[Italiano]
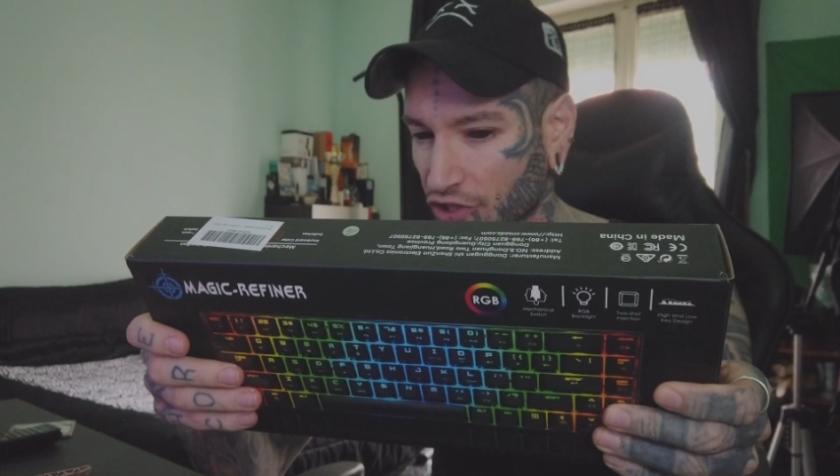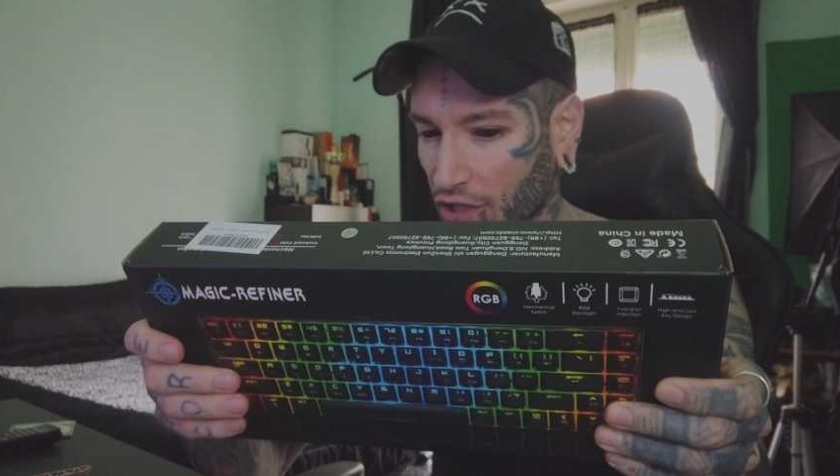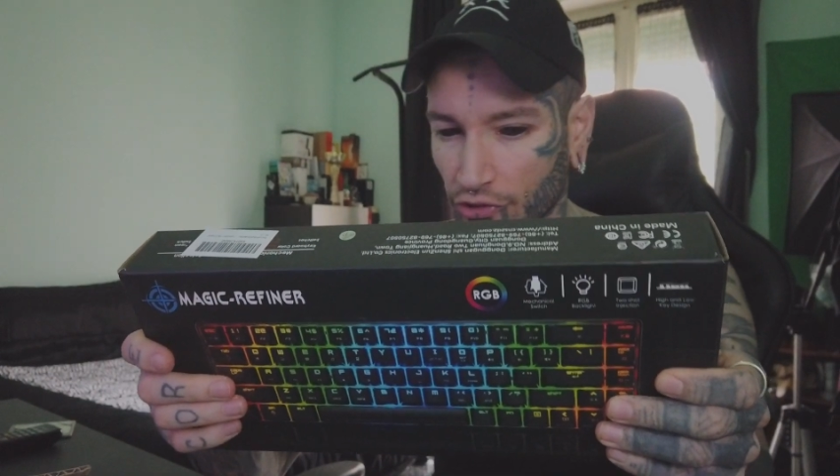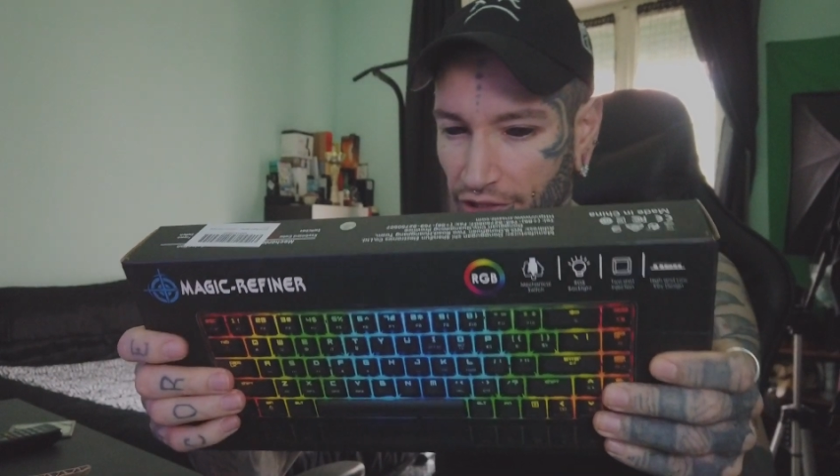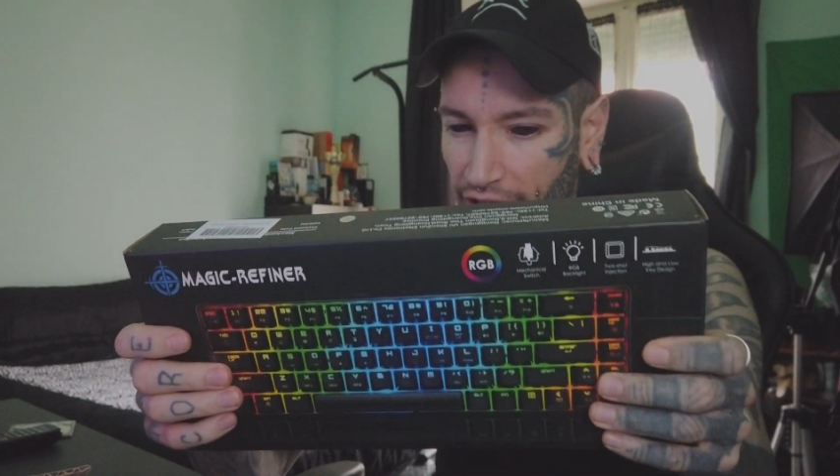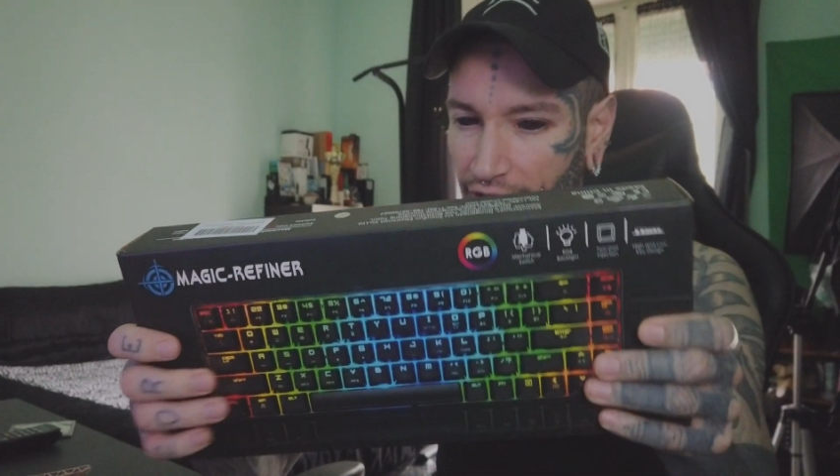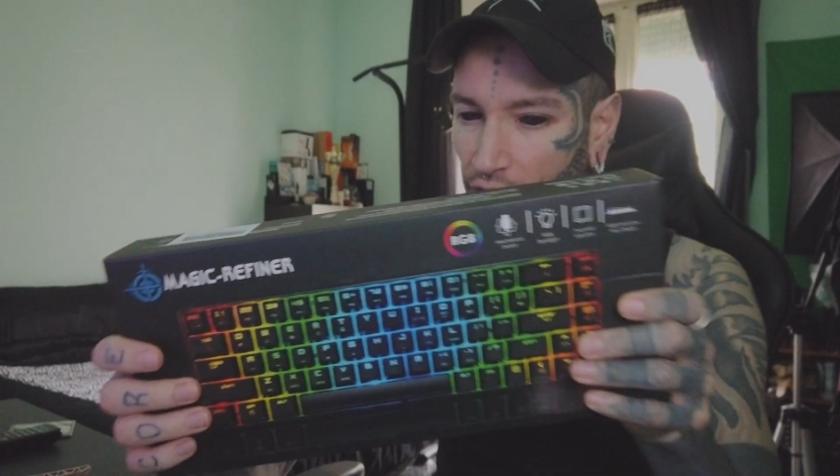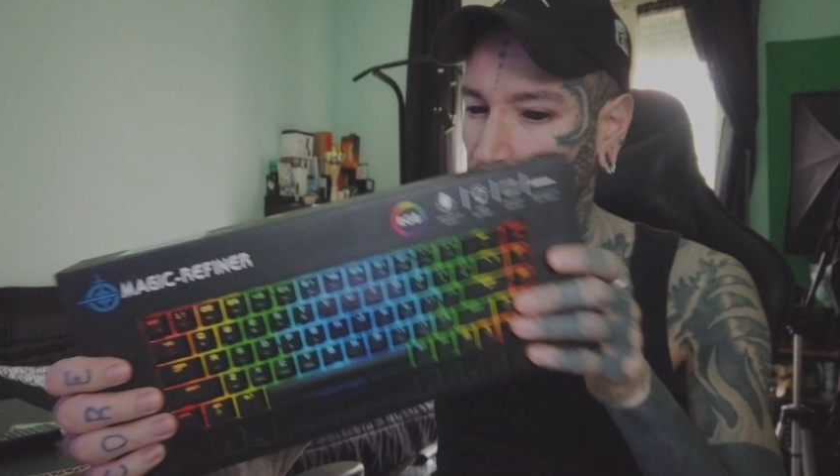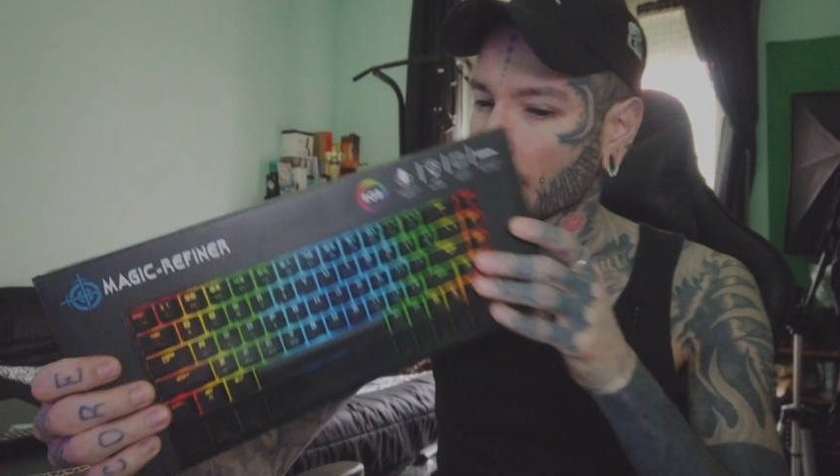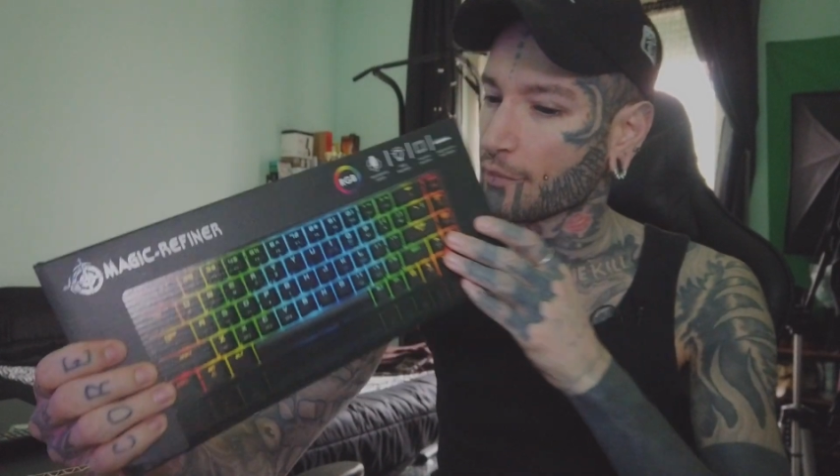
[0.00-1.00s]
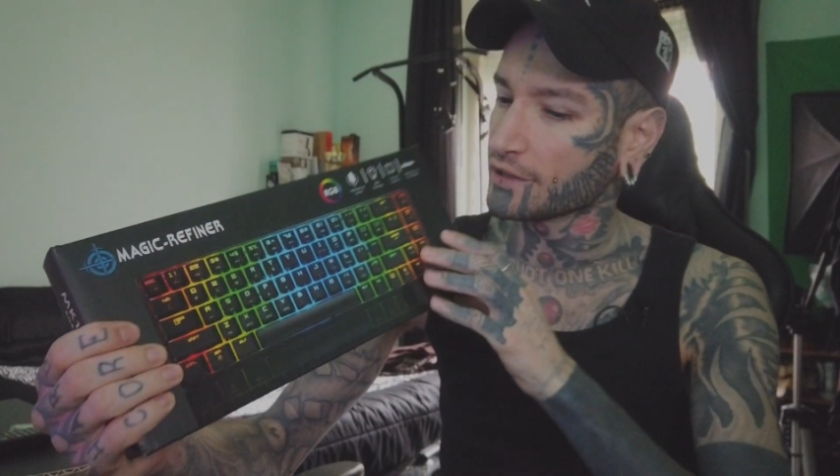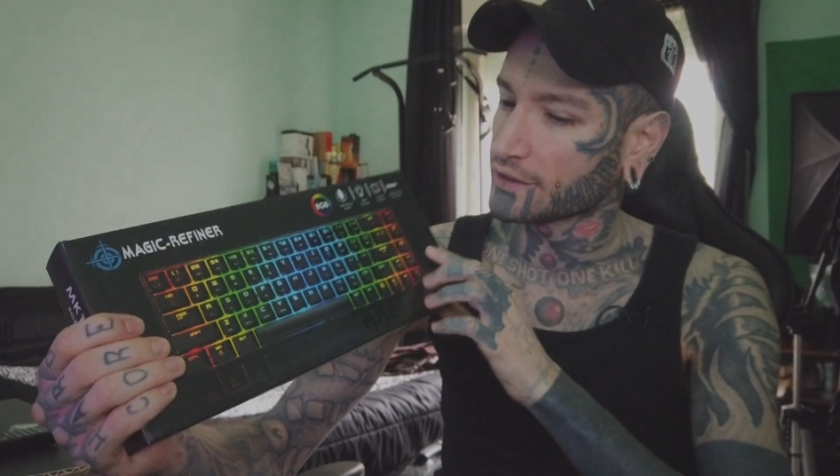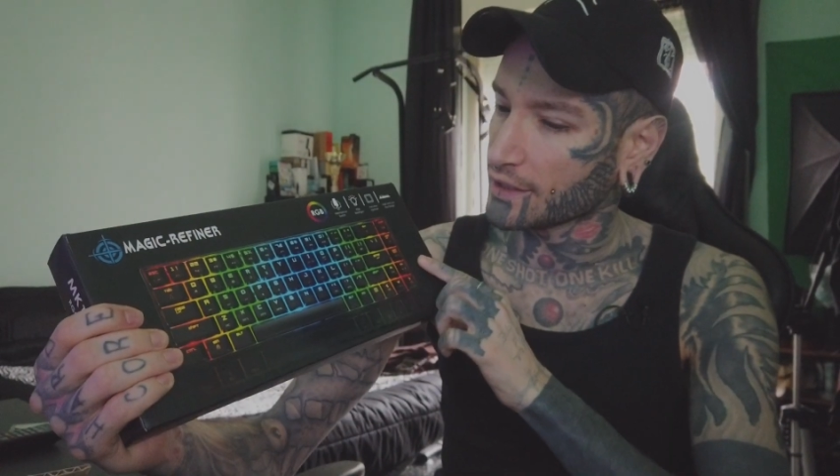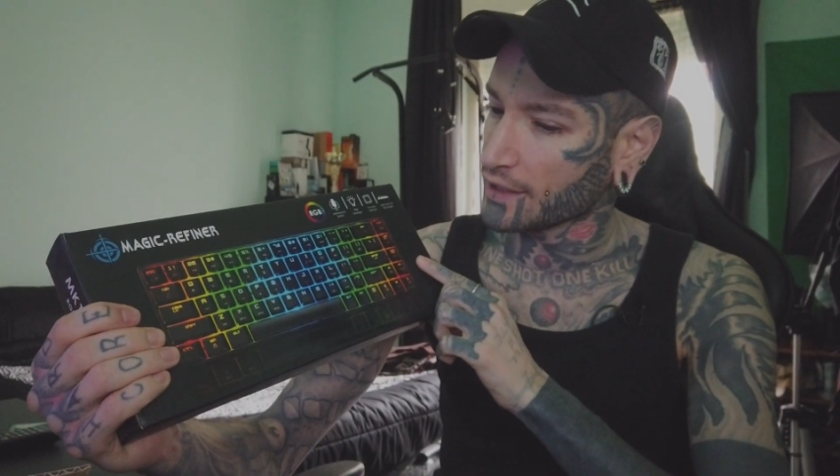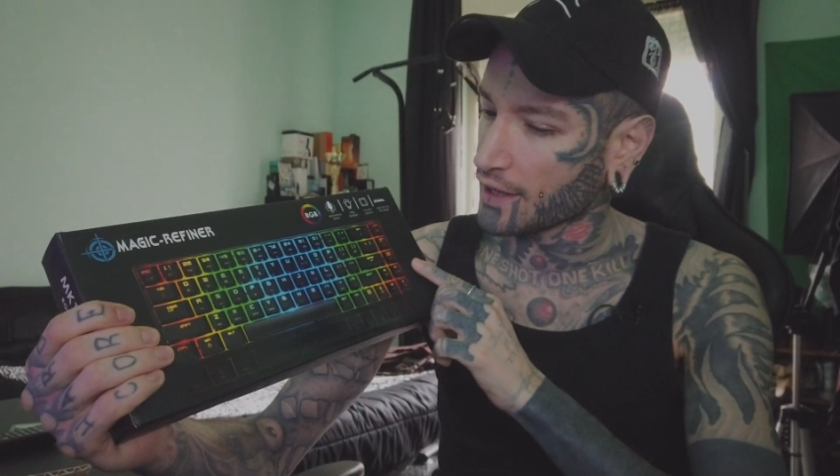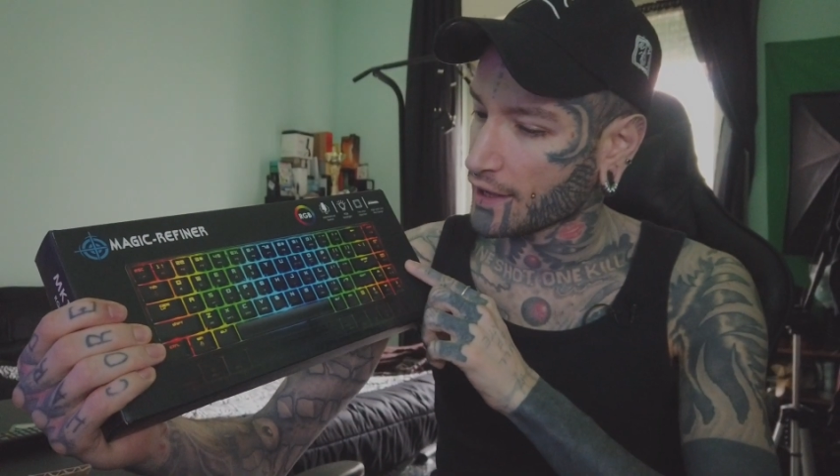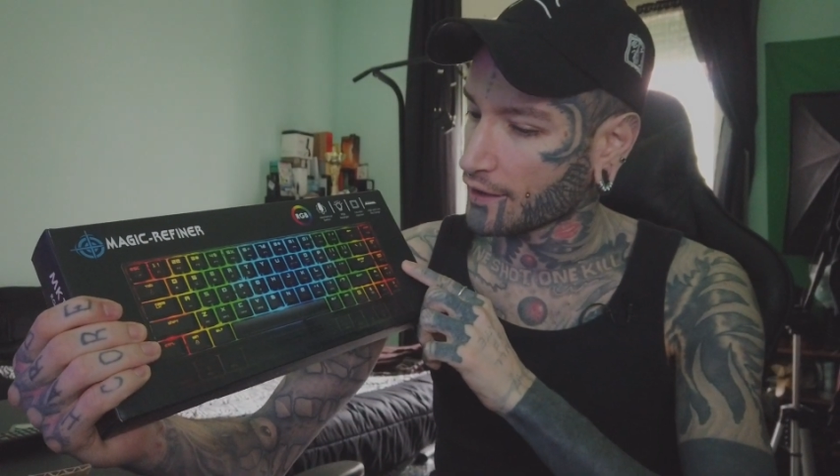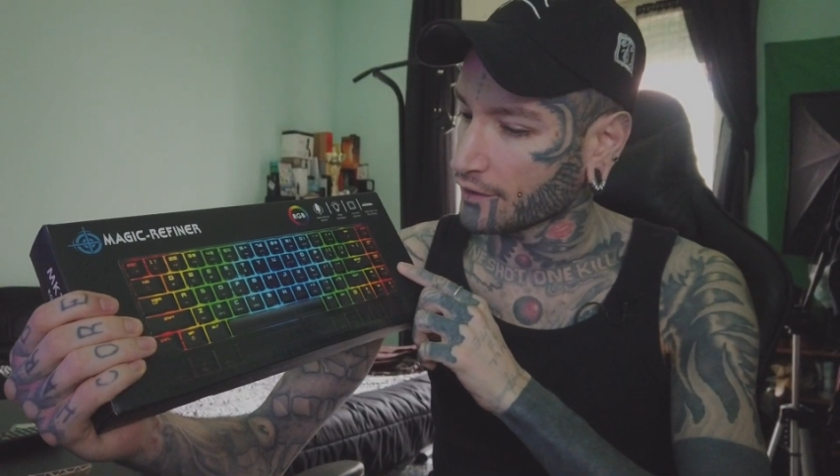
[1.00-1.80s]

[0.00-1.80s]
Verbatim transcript: sacco di chicche ovviamente è